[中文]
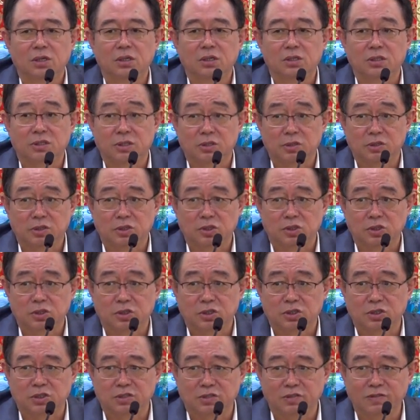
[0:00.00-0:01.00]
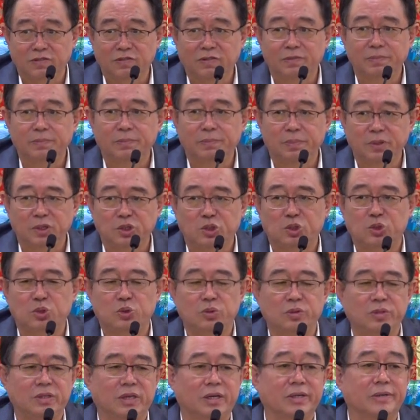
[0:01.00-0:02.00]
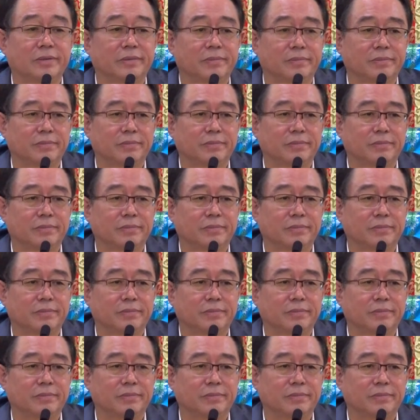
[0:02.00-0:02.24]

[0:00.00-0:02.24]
是十分必须的，